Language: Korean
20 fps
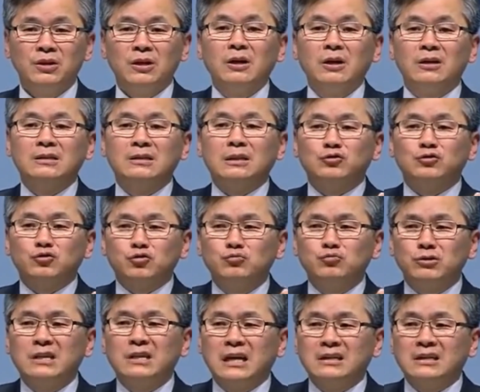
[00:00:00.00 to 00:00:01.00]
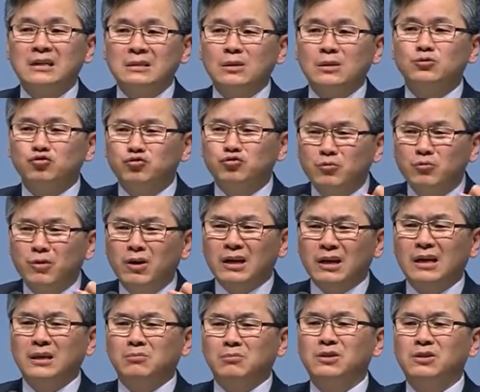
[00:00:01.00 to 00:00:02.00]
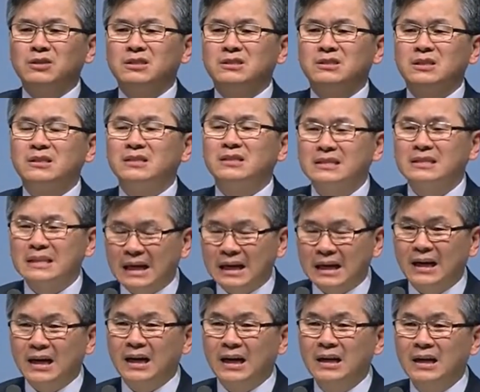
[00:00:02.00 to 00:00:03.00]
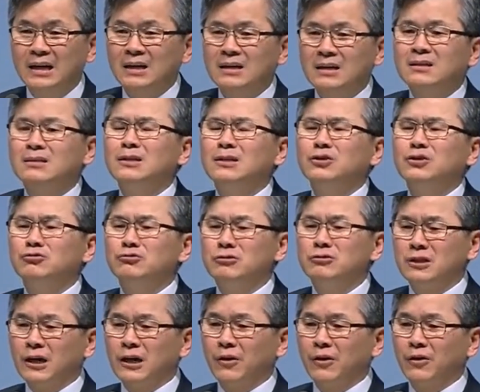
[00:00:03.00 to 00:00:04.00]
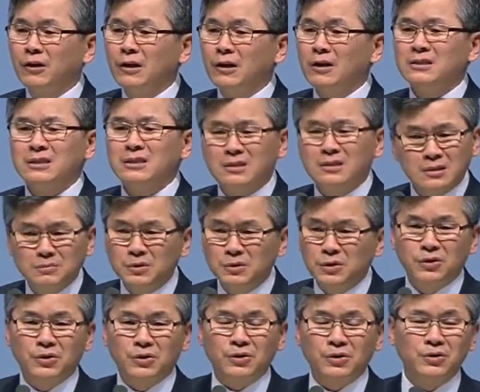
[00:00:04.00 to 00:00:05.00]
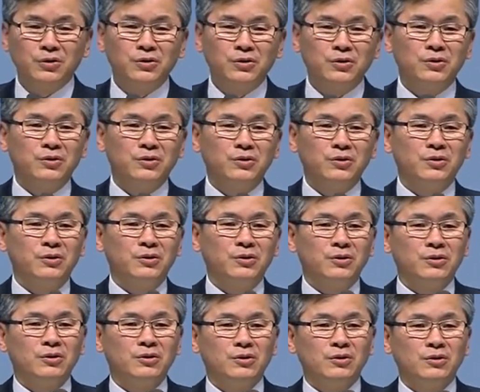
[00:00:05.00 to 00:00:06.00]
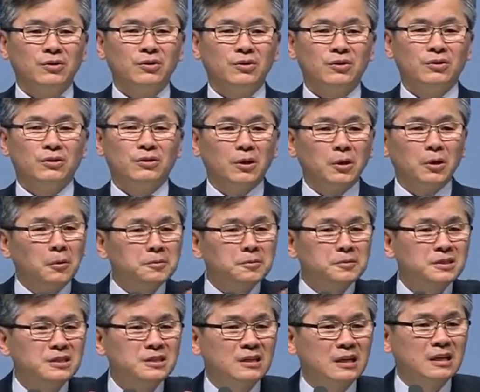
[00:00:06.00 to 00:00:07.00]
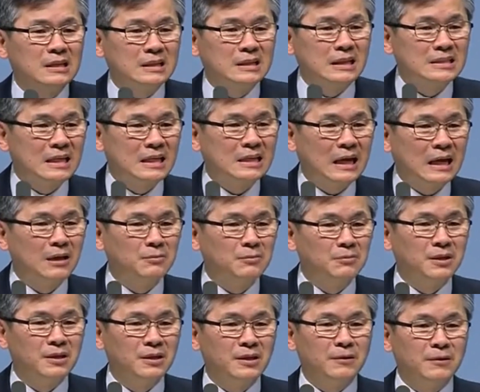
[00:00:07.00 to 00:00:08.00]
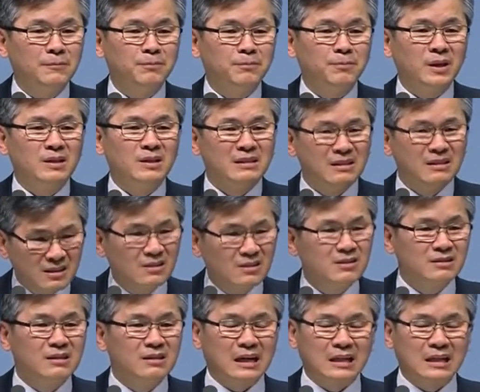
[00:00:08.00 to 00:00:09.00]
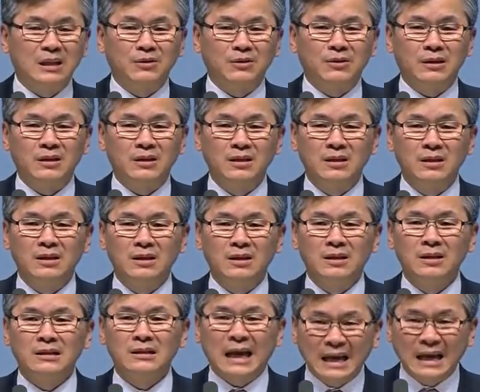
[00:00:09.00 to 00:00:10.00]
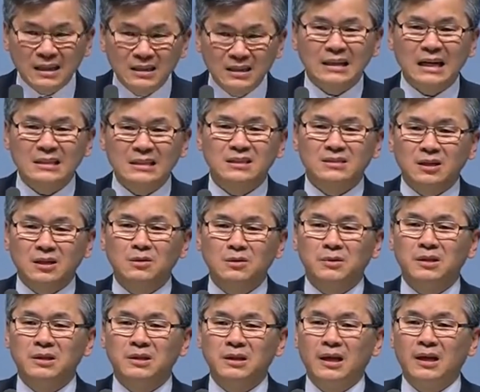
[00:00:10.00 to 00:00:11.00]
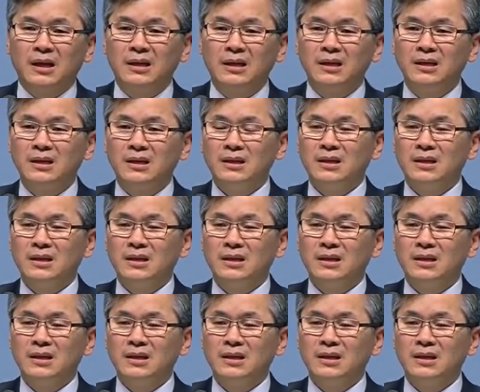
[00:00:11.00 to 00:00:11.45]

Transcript: 그렇게 23살 때 주먹에 힘을 지던 그때가 그리운 거예요. 지금요, 그게 없어진 것 같아요, 제 삶이. 늙은 것 같아요. 나이는 아직 젊은데,